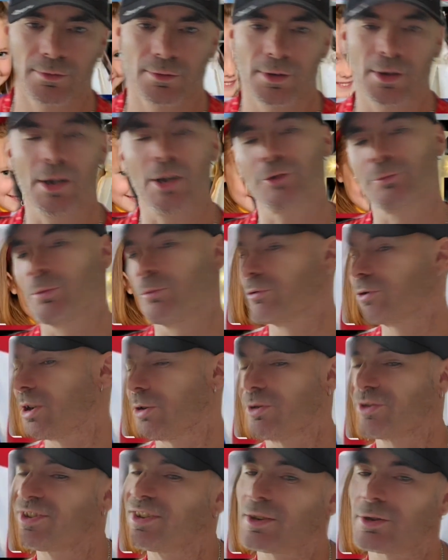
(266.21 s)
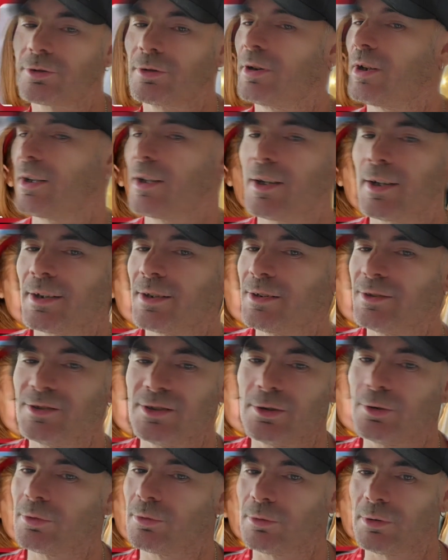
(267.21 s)
Et là, je peux vous garantir que là, la haine,
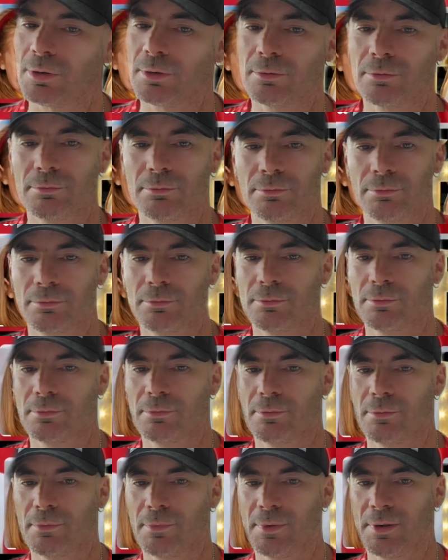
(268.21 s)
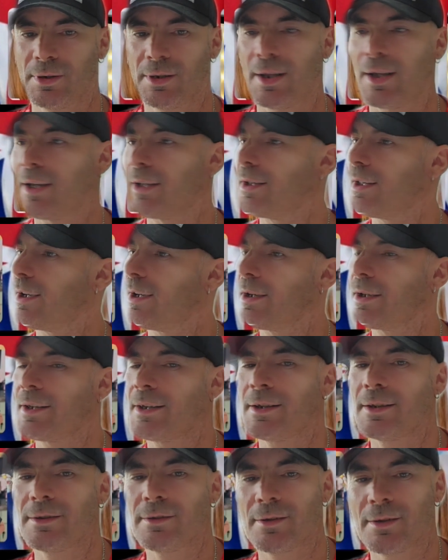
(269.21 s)
ils l'ont. Hein. Là, la
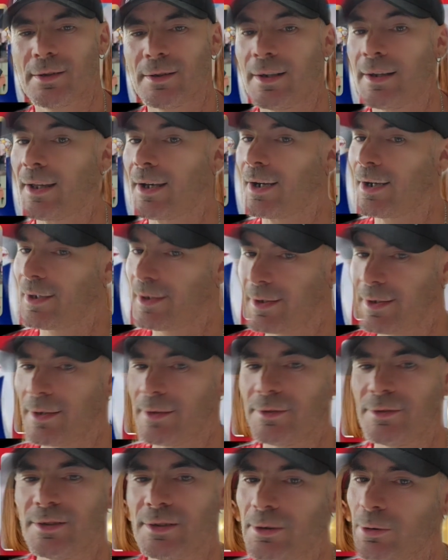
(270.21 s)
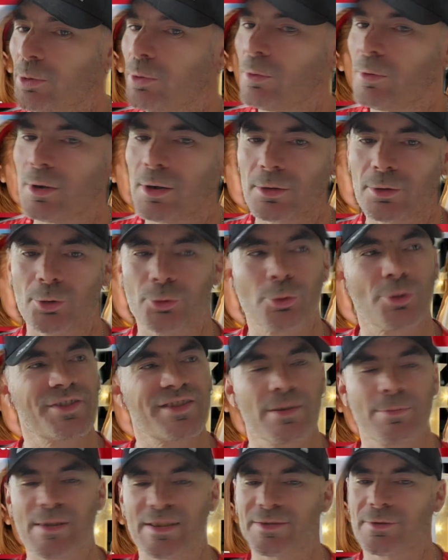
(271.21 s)
haine, la haine, ils l'ont hein, contre
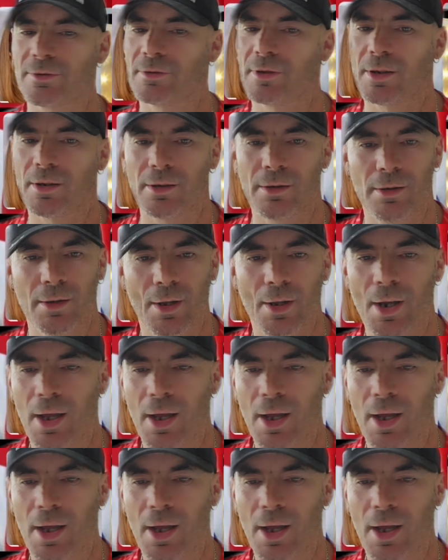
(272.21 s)
ces personnes-là.